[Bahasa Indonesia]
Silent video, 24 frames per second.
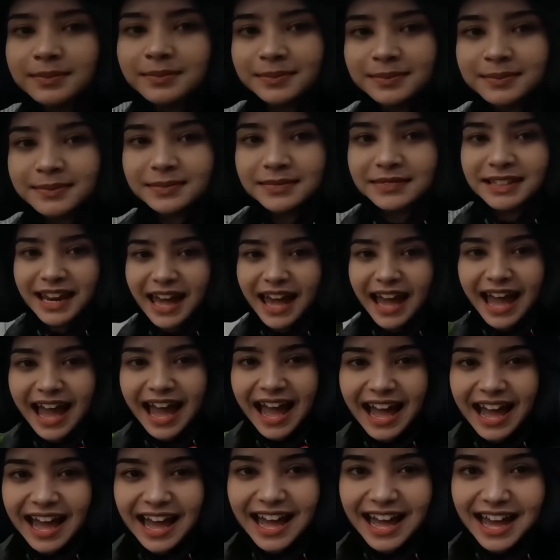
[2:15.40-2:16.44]
pertama
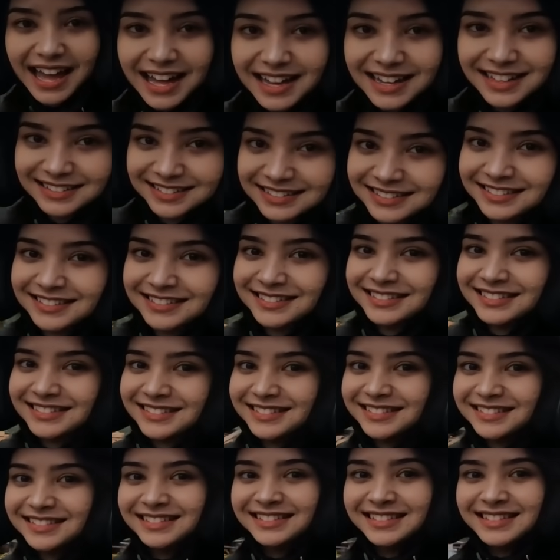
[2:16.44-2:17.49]
kali gua
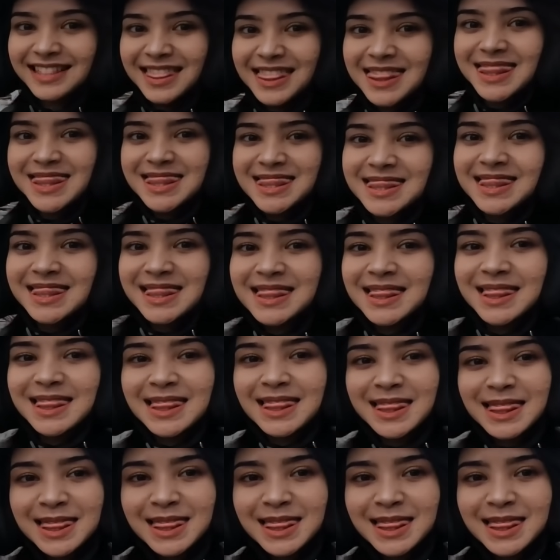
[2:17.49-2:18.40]
bareng istri gua ya.